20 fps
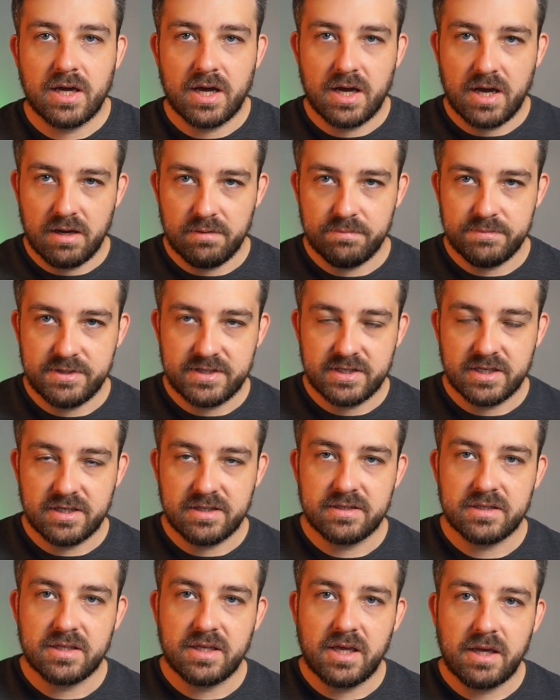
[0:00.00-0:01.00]
un
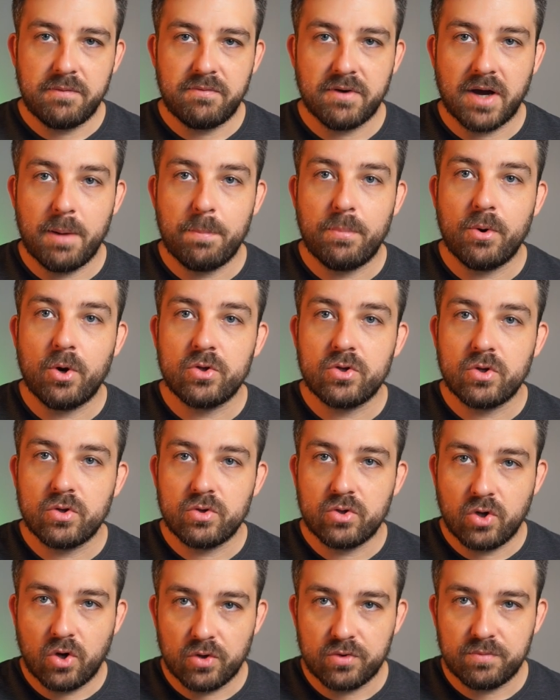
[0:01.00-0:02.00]
business qui rapporte
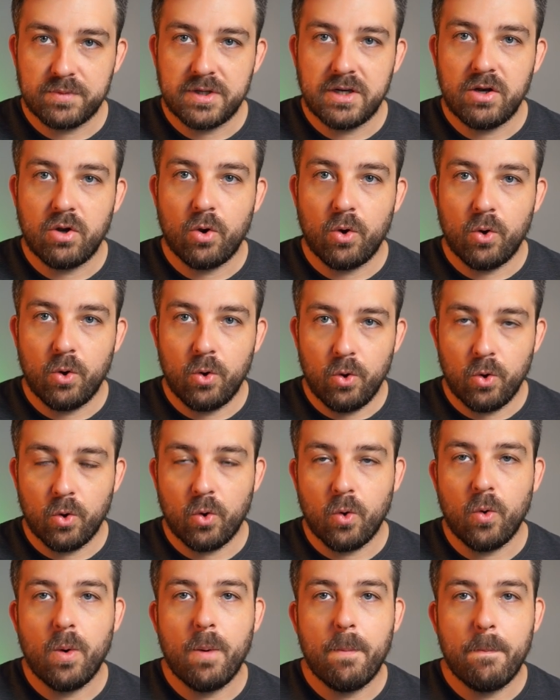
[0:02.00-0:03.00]
30 000
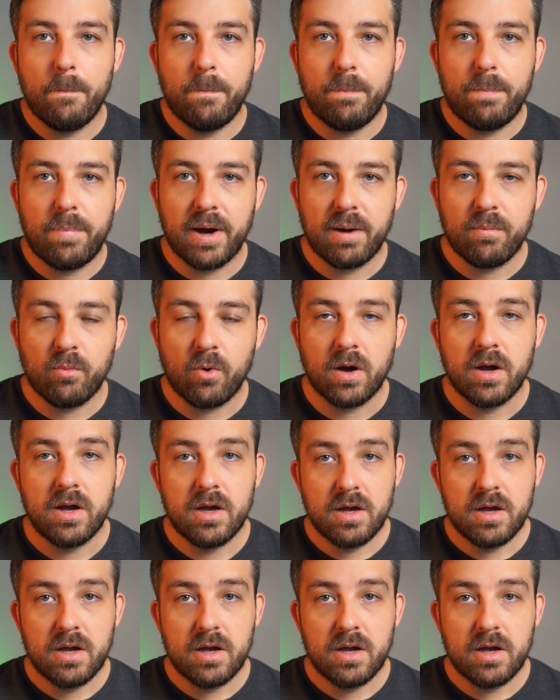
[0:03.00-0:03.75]
euros par mois.